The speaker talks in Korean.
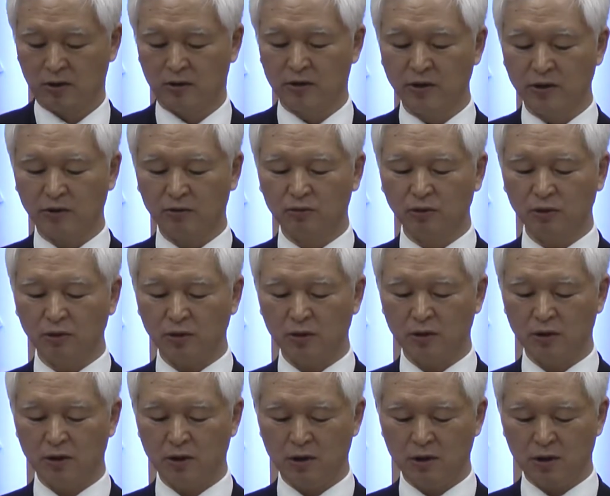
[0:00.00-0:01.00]
그리고
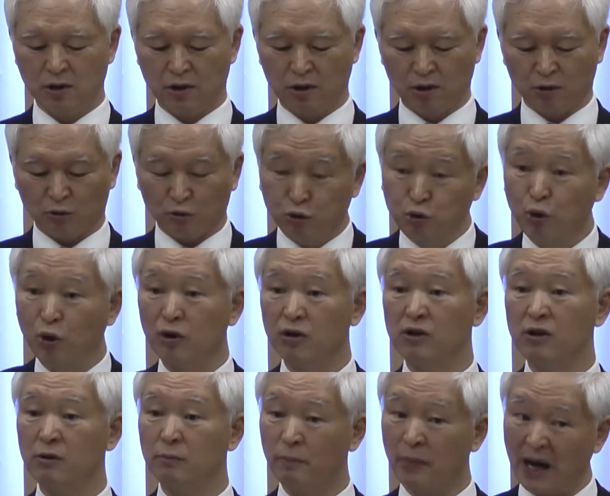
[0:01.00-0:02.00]

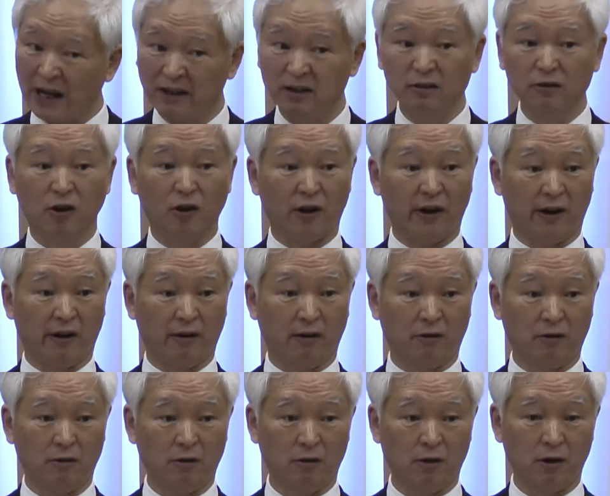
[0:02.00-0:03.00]
구원을 받은 거예요.
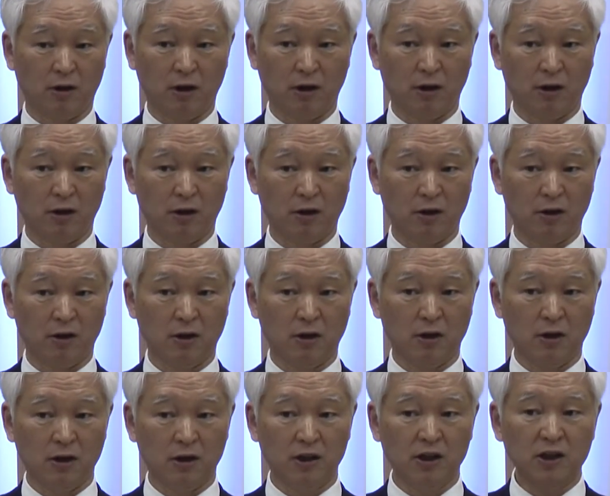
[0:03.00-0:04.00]

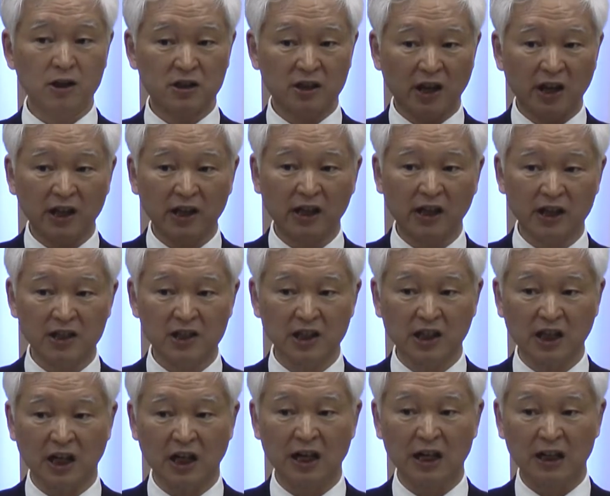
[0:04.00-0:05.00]
이 세
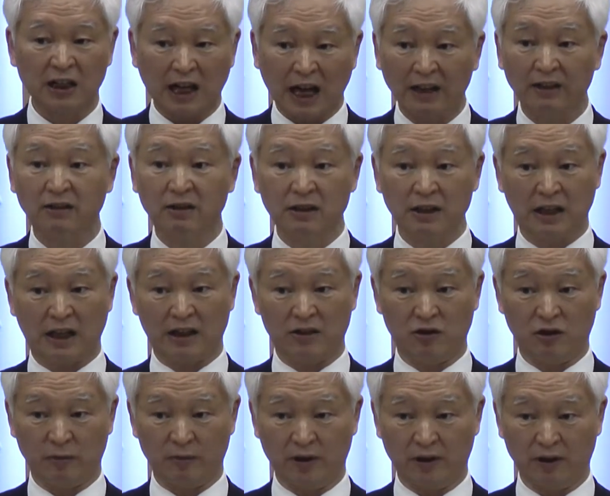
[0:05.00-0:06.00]
가지가 같은
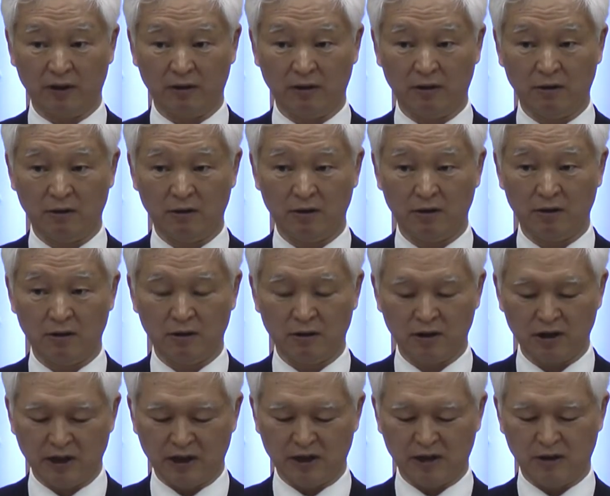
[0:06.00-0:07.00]
개념이에요.
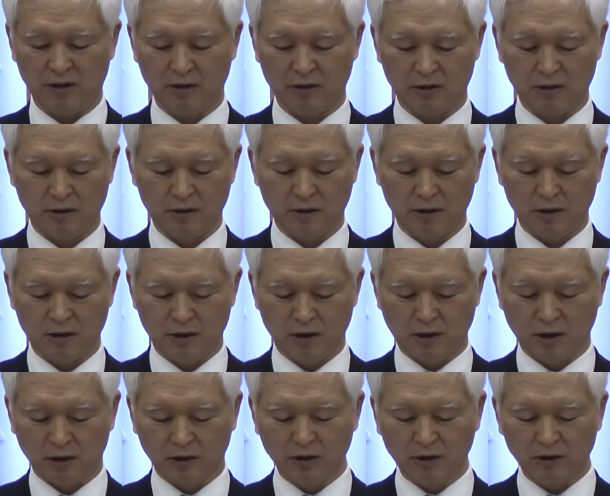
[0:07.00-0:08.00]
예.
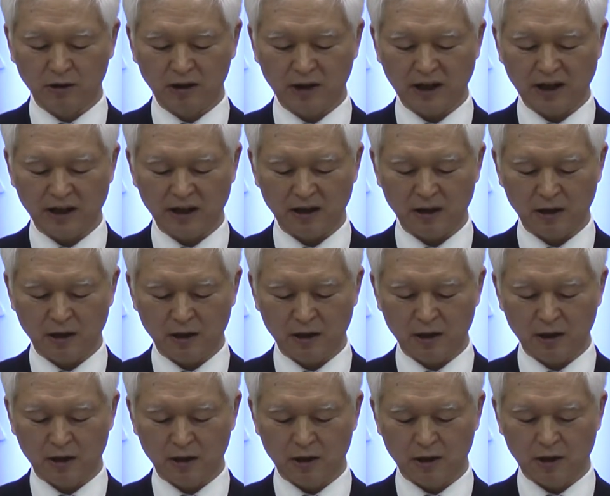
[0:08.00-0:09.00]
그런데
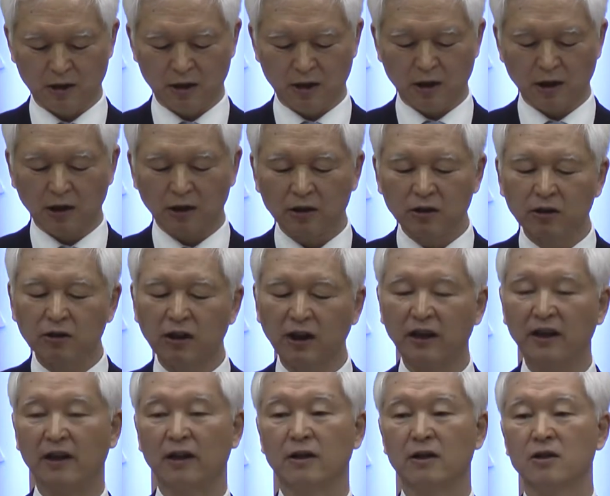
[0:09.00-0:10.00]

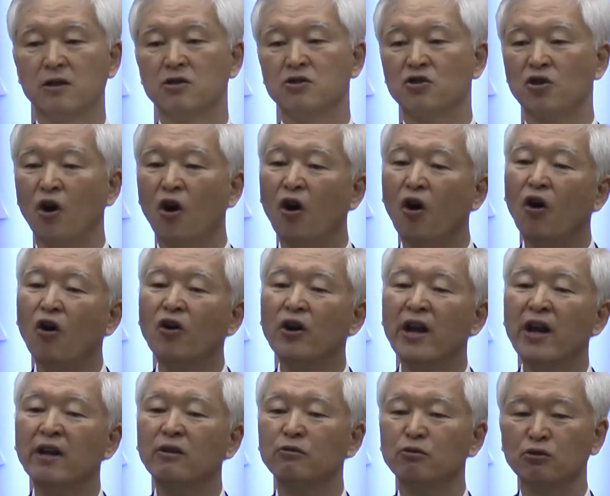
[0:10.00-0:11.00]
그게
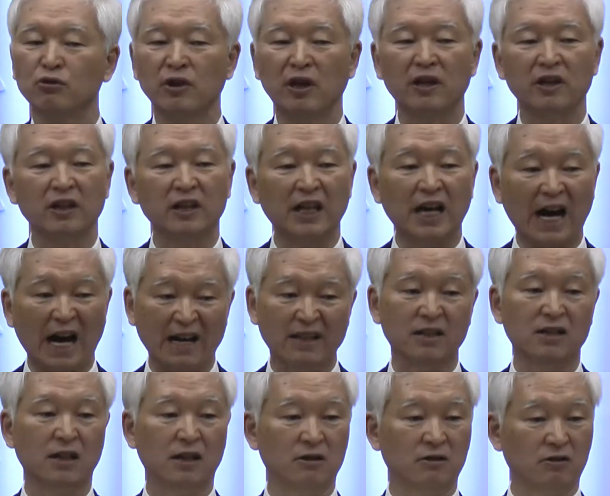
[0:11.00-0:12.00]
선행으로 되는 게
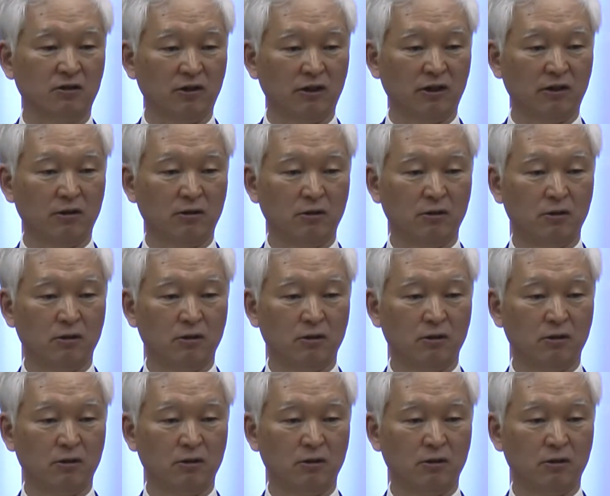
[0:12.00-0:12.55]
아니라는 거예요.